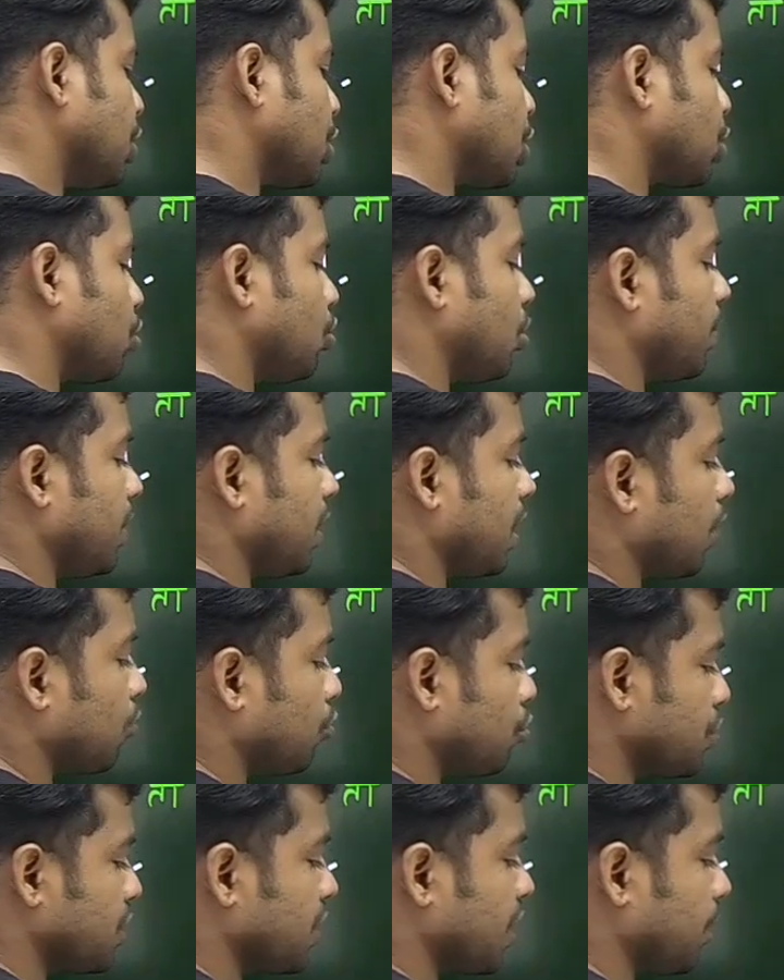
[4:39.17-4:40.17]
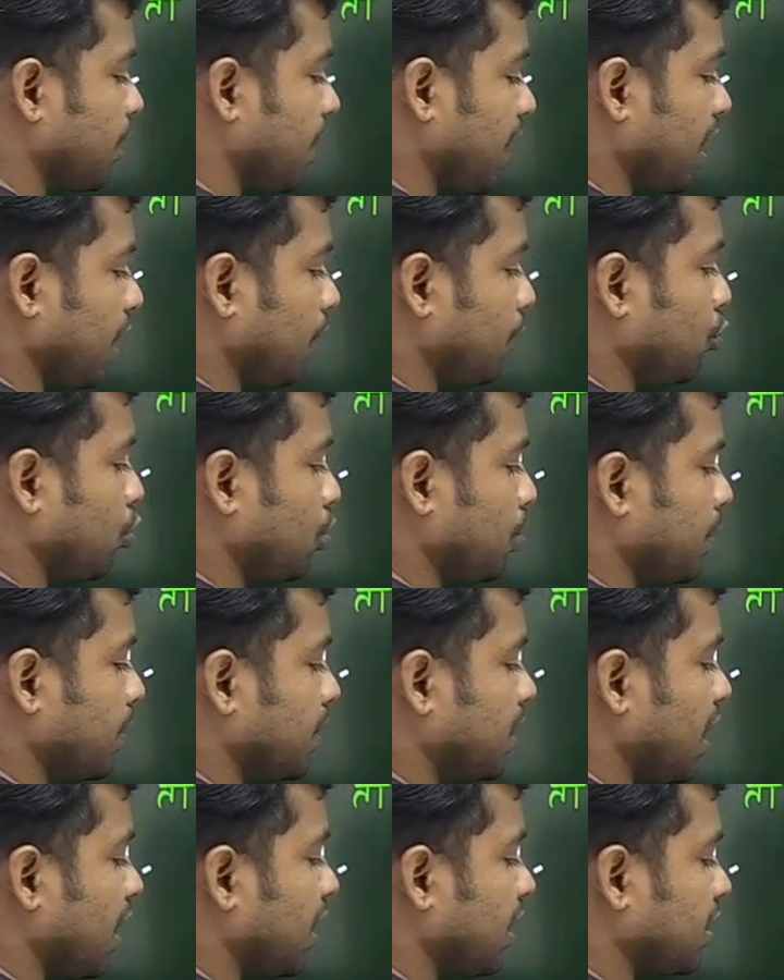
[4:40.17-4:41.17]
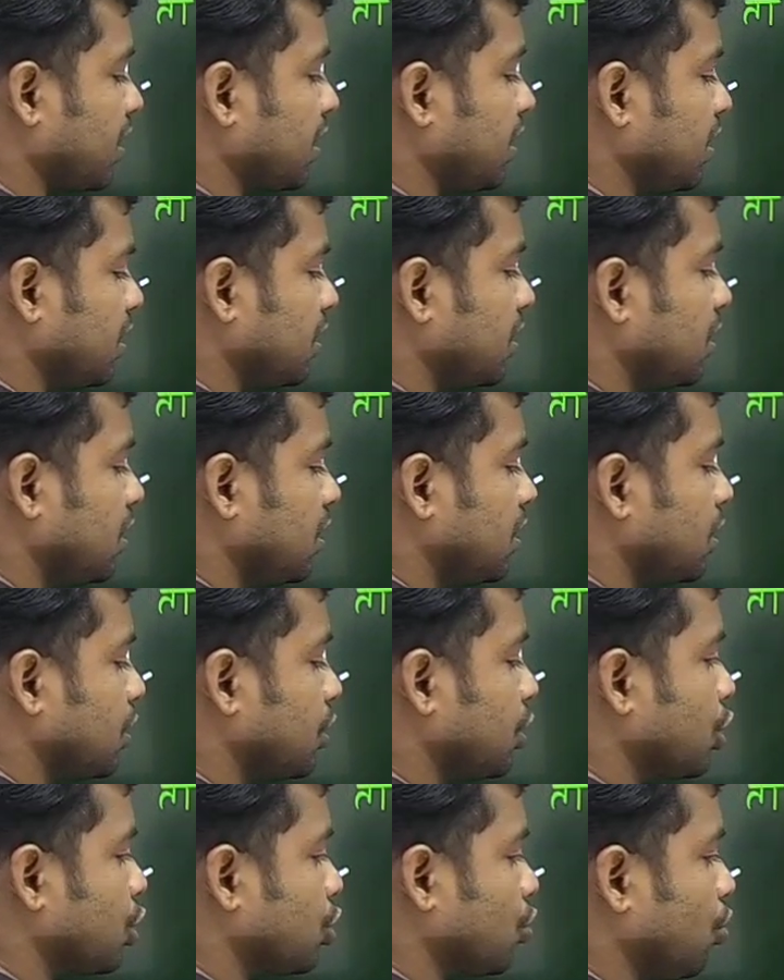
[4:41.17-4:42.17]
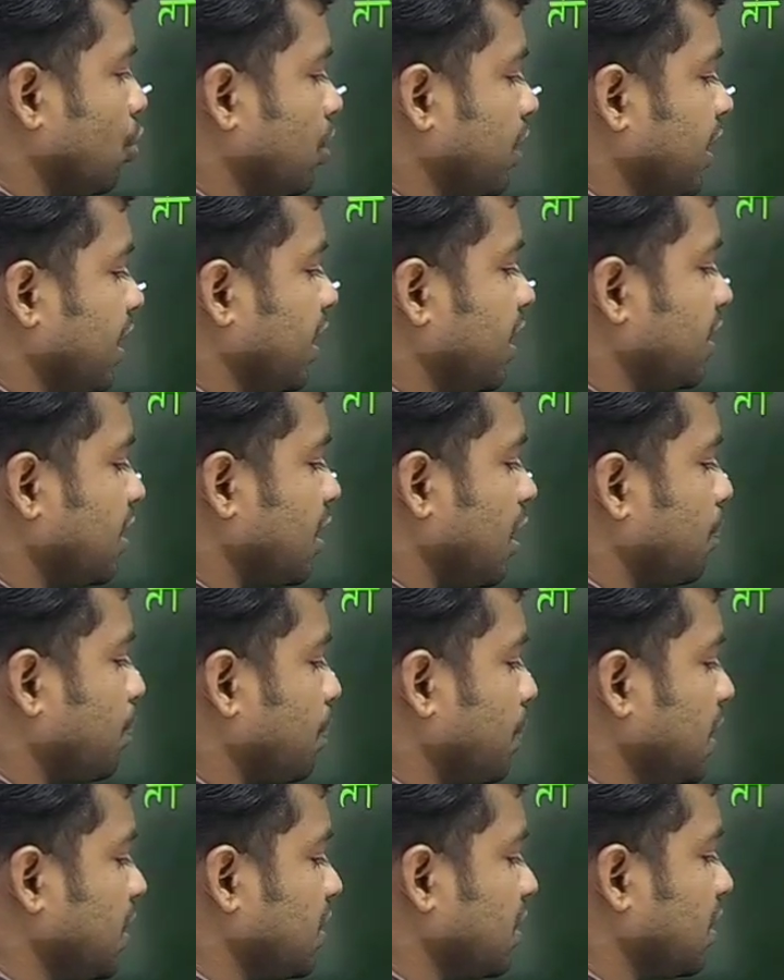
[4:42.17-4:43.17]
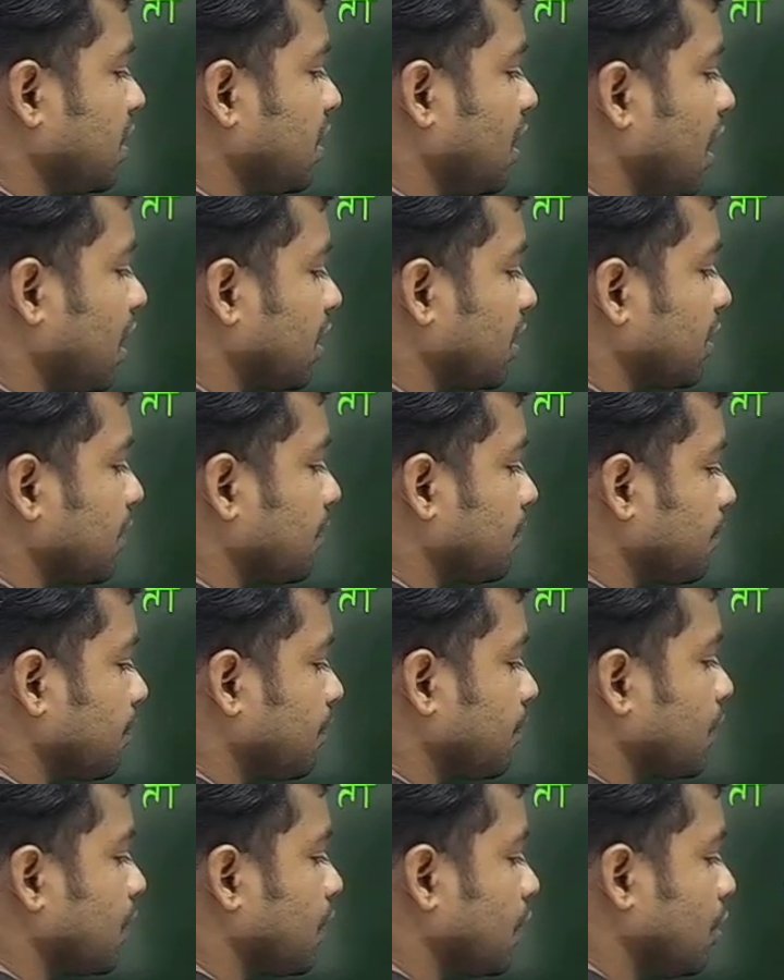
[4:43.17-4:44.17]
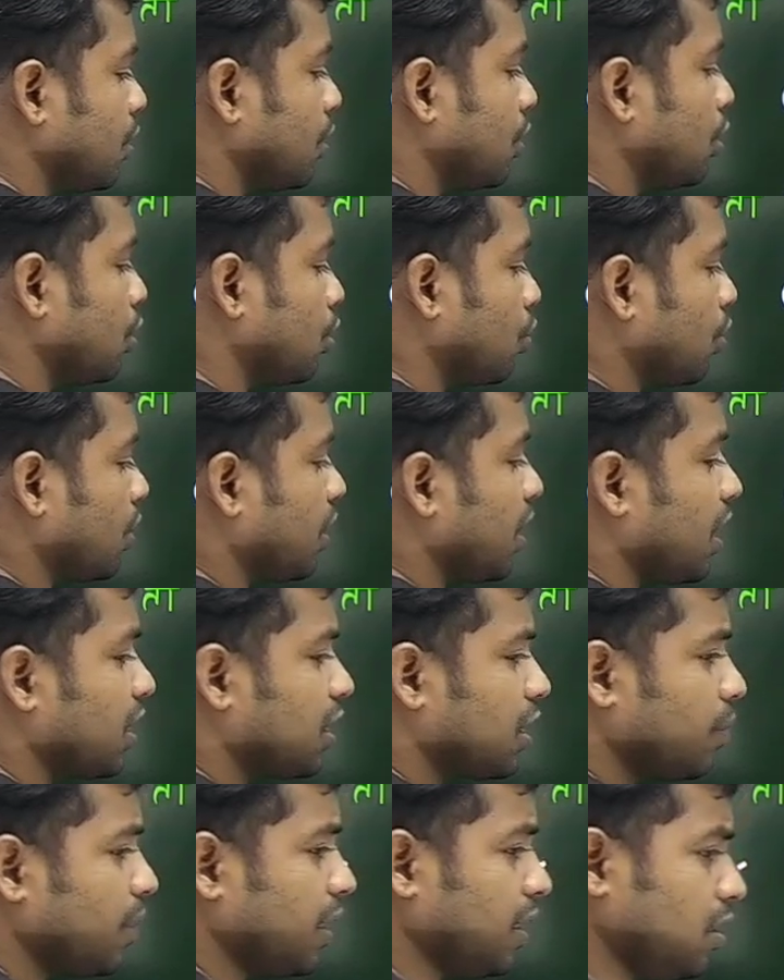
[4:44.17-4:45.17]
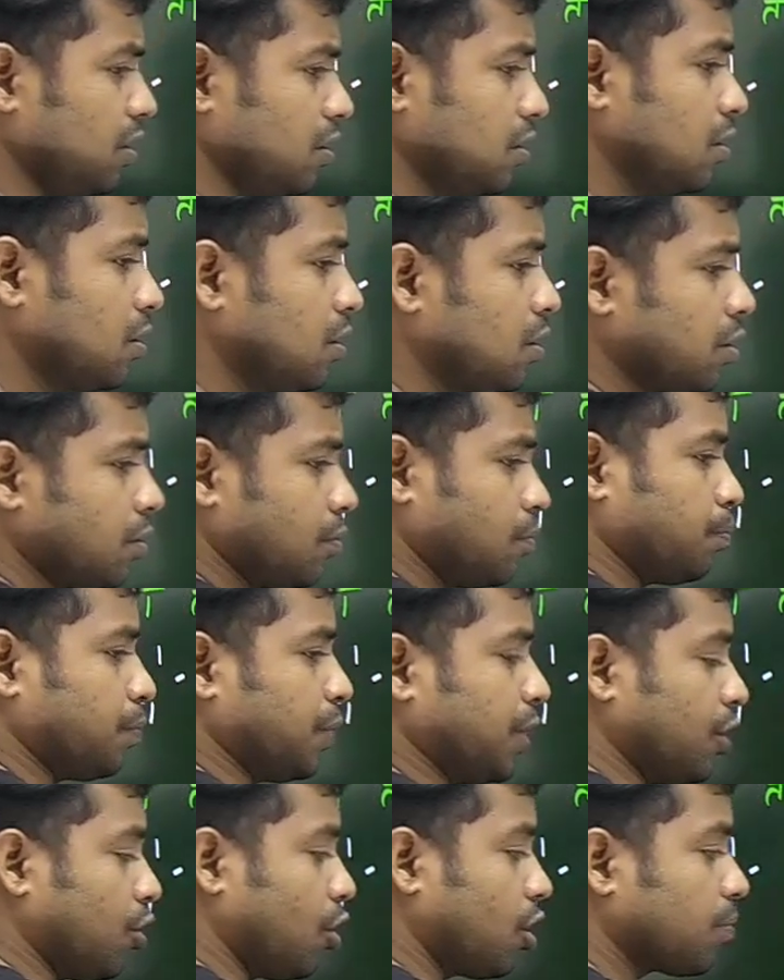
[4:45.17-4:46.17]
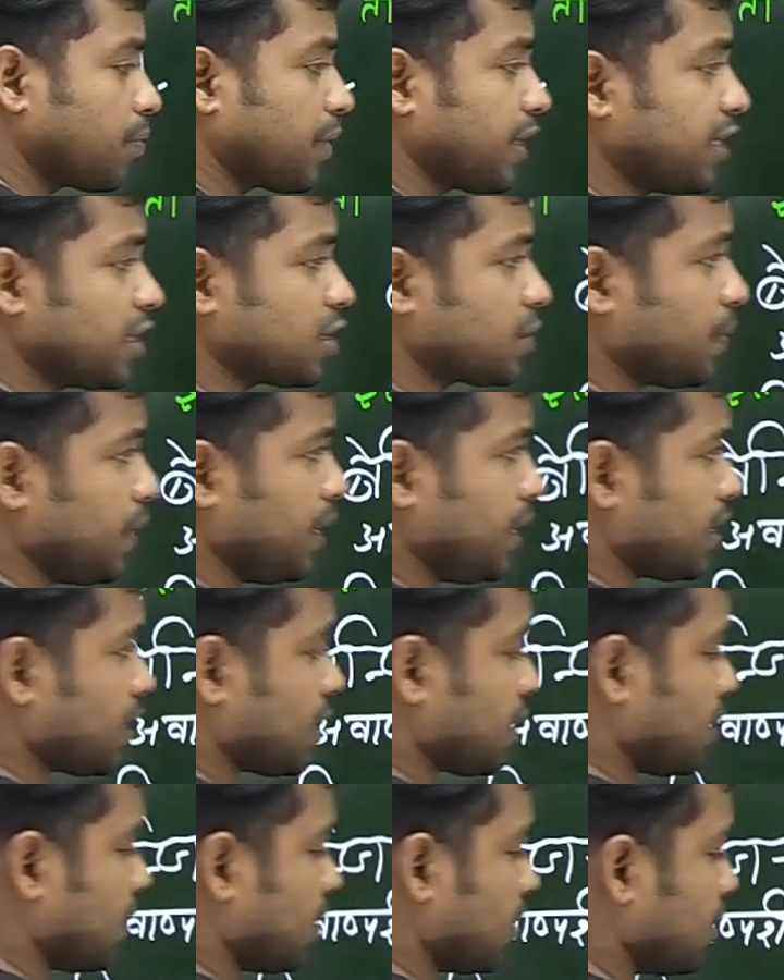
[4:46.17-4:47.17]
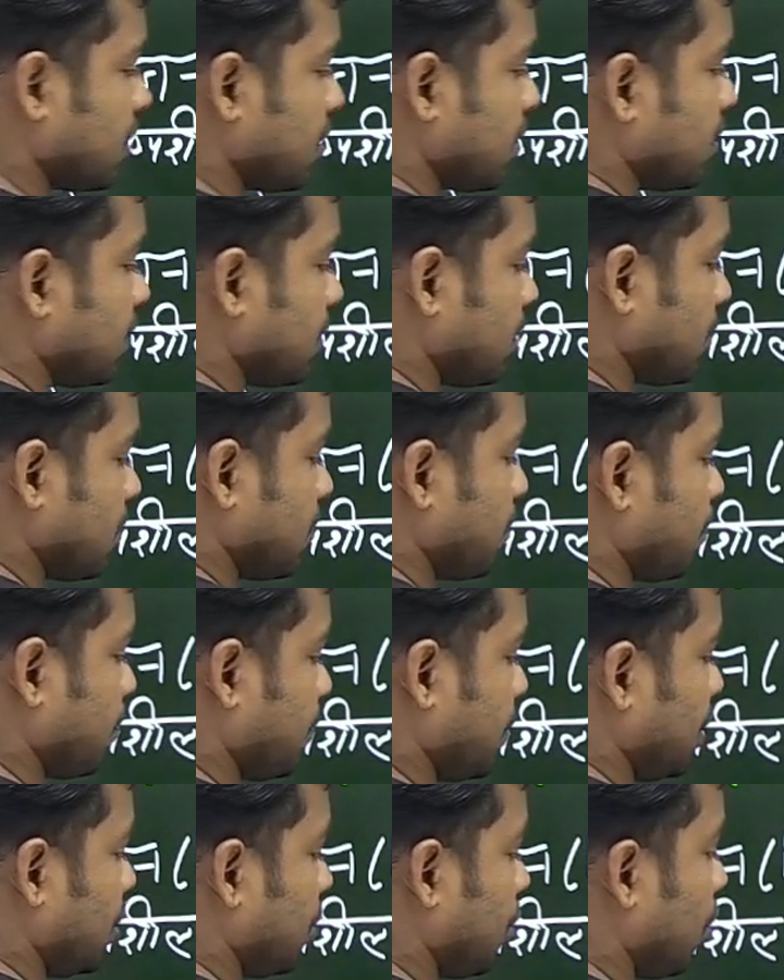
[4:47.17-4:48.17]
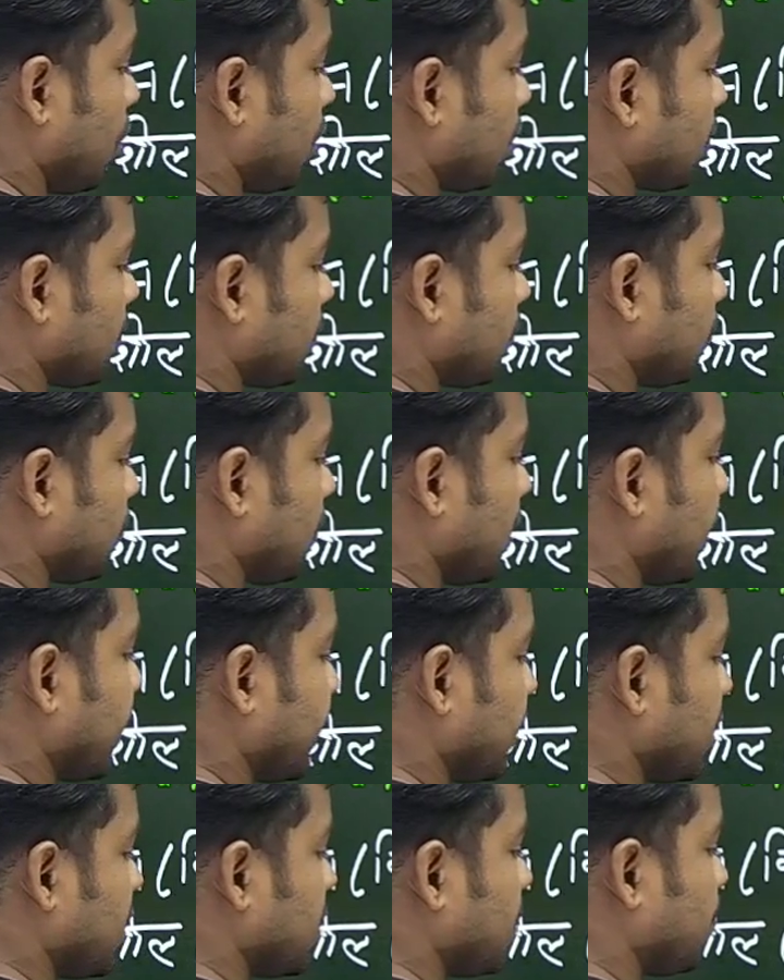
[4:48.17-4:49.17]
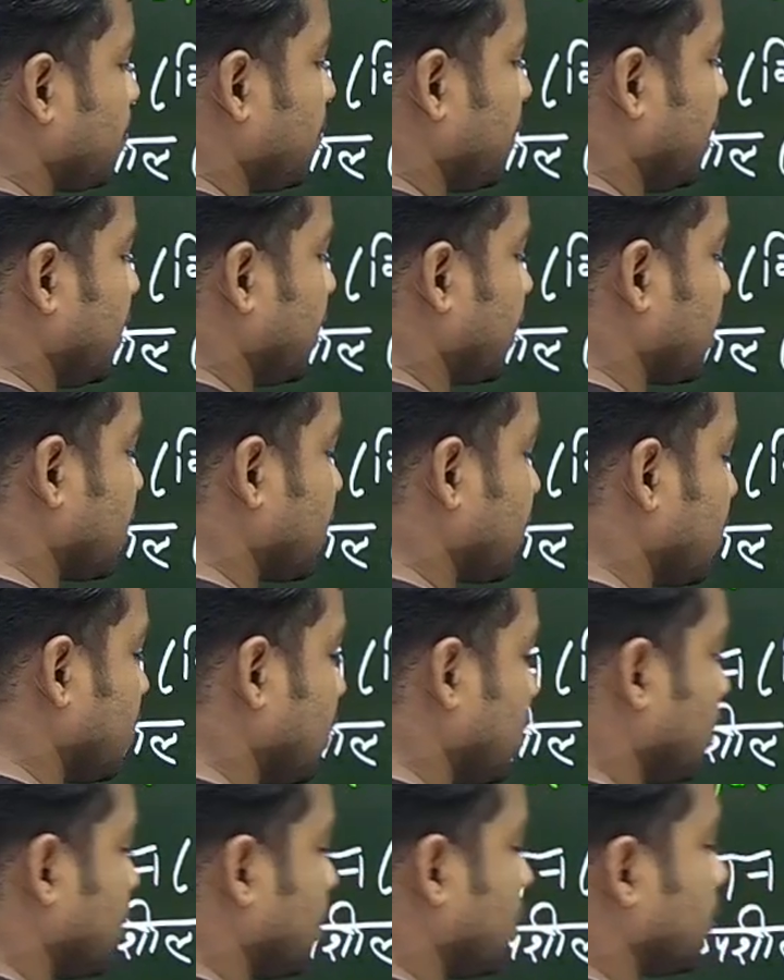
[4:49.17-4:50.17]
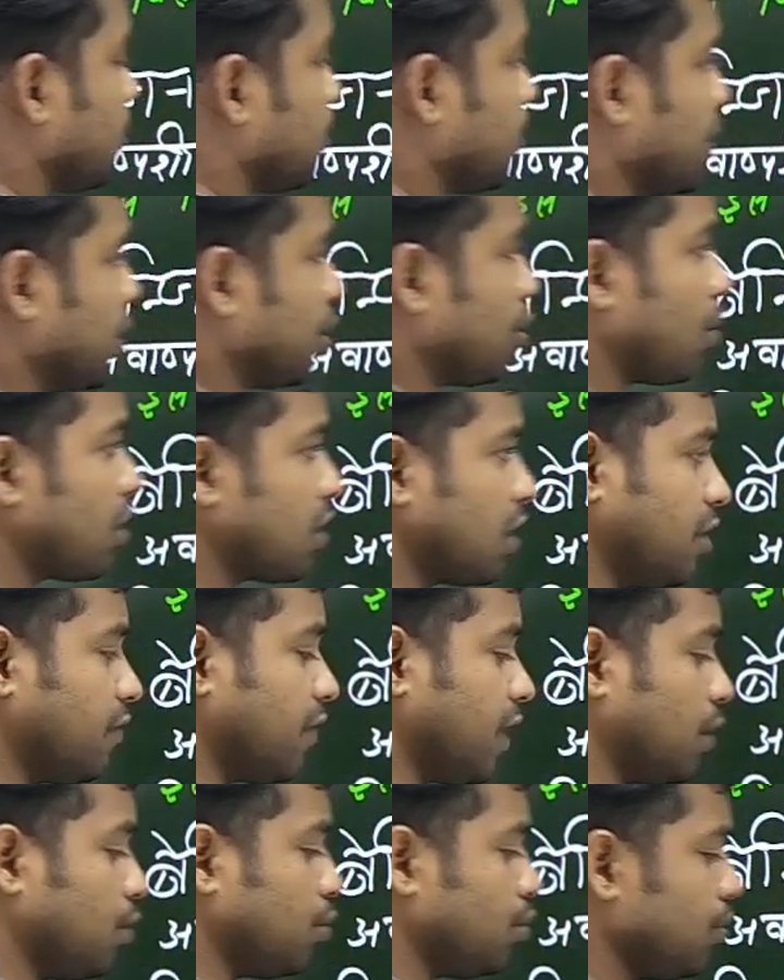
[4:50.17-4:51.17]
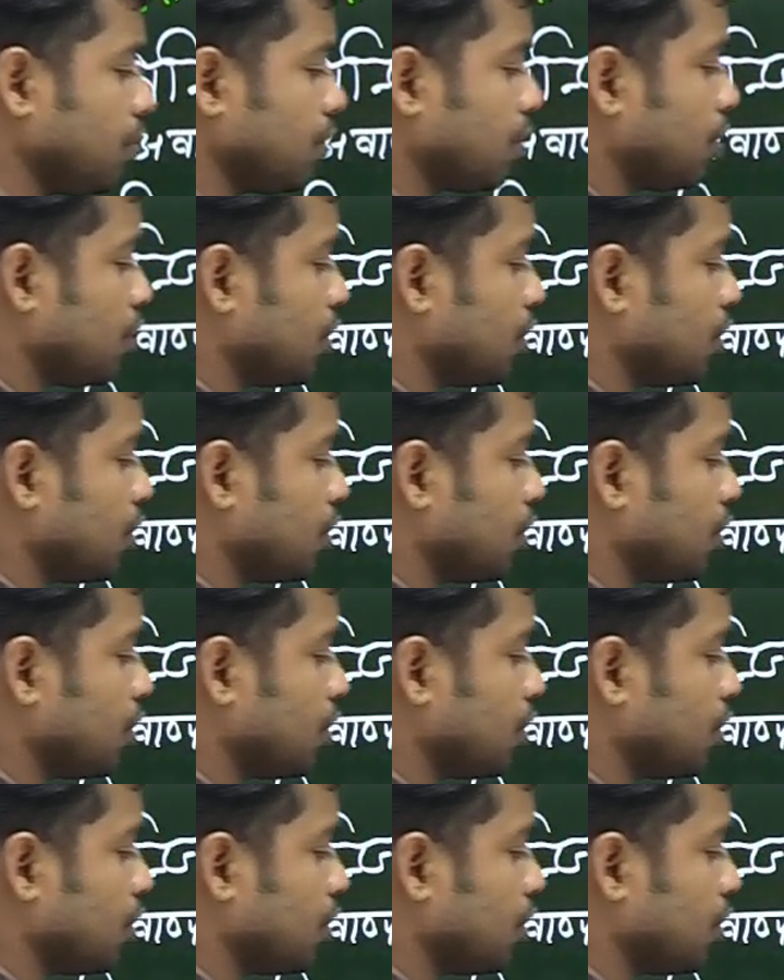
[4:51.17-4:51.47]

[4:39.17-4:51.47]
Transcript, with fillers: जिसको अभी आप कुछ देर पहले बोर्ड पे बता रहे थे जिसको डेल्टा पी से दिखाते हैं तो क्या था भाई पी नॉट माइनस पी एस पी नॉट माइनस पी एस पी नॉट की वैल्यू